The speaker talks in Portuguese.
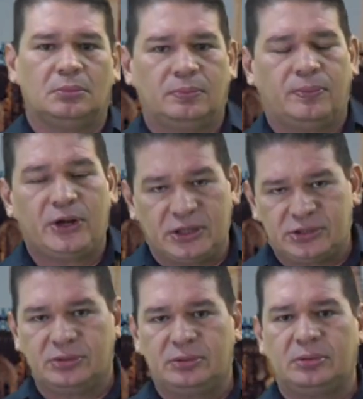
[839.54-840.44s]
Por
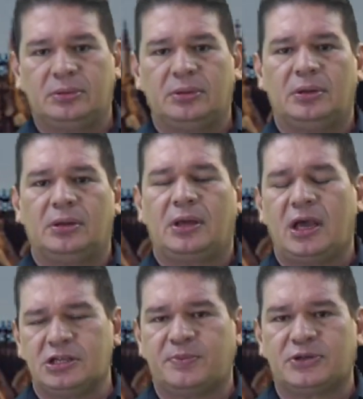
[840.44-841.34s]
isso, que a
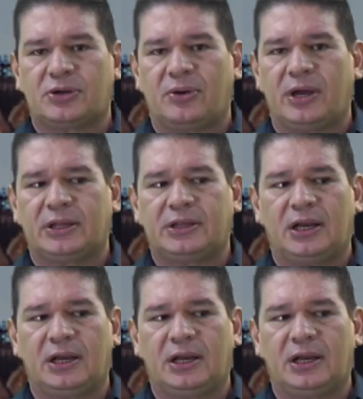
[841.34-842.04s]
resposta correta é a